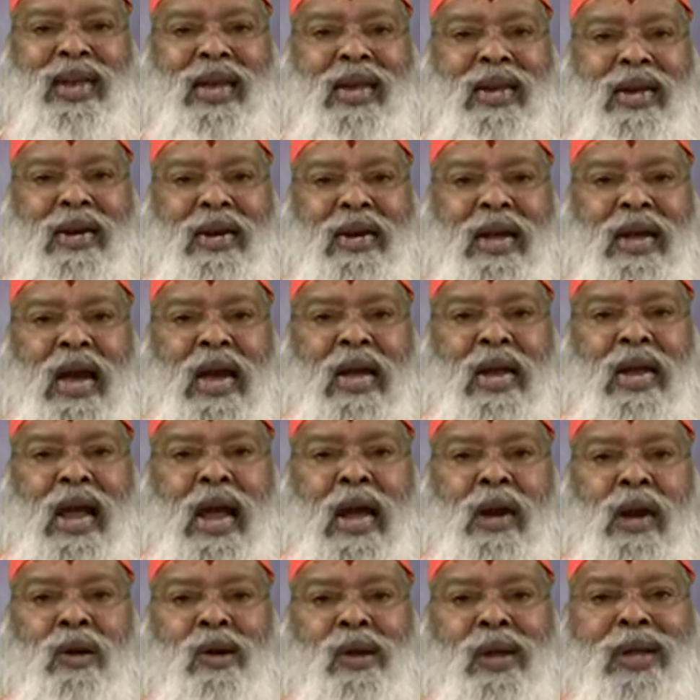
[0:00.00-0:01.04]

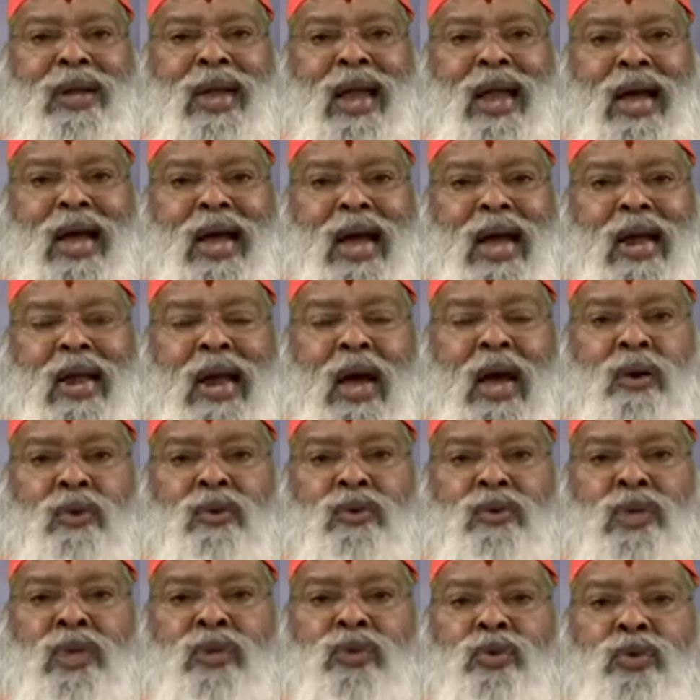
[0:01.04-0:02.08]
నరనారాయణులలాగా నాకు
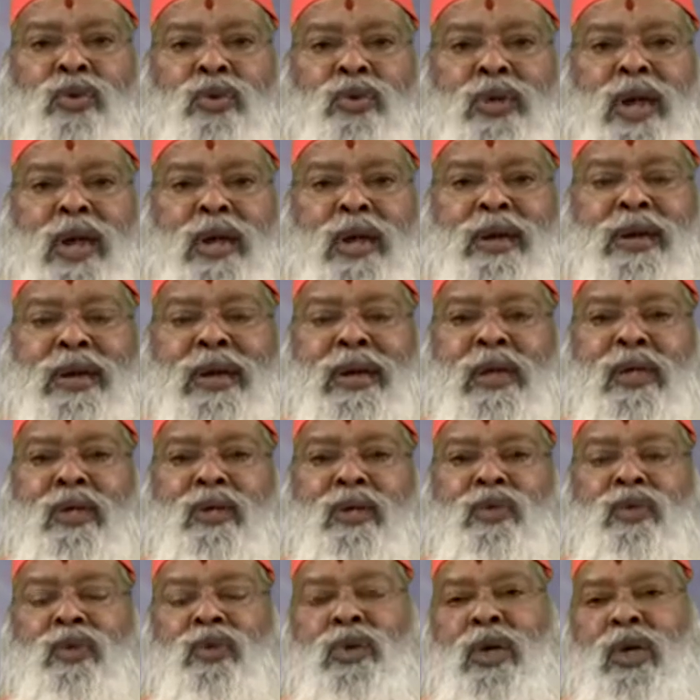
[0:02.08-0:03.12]
సంతోషాన్ని
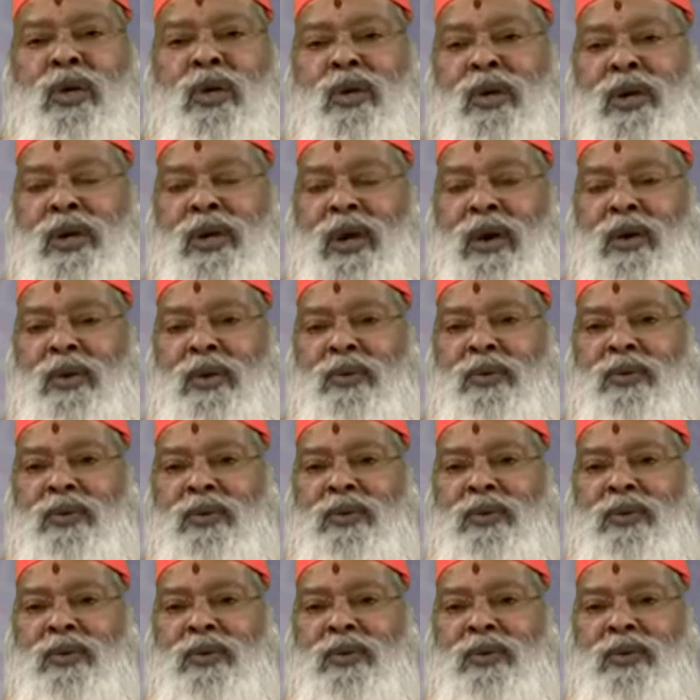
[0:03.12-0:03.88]
కలిగిస్తున్నారు అన్నాడు